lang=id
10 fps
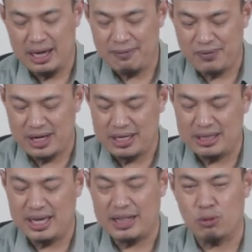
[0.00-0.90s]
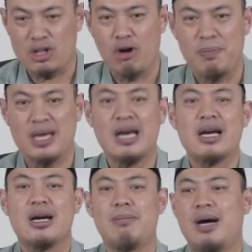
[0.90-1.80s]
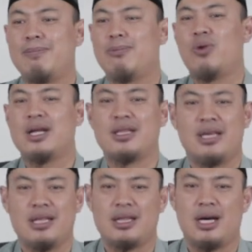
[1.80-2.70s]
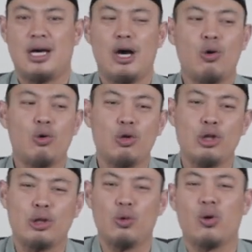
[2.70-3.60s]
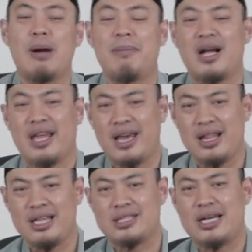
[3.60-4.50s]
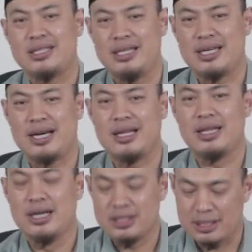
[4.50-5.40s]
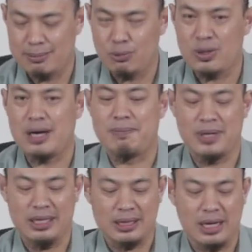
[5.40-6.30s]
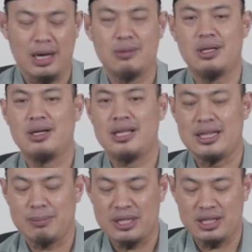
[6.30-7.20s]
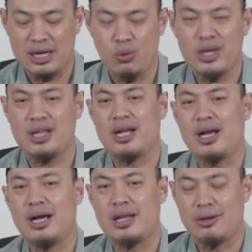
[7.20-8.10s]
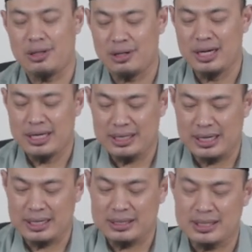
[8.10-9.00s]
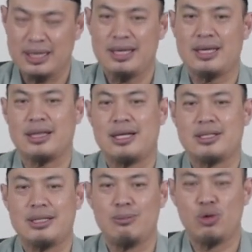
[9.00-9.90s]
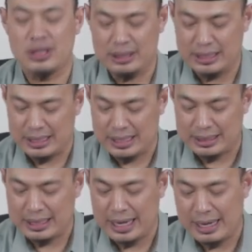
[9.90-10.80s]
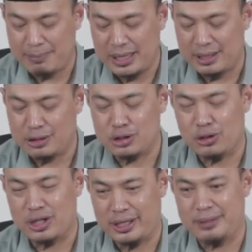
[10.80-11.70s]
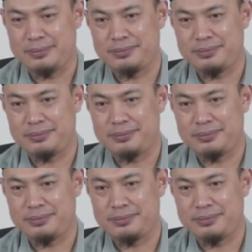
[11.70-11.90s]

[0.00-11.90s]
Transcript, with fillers: Apa tu taufik? Kemampuan kita untuk merealisasikan semua perintah Allah dan menjauhi larangan Allah yang sering kita sebut dengan amal soleh.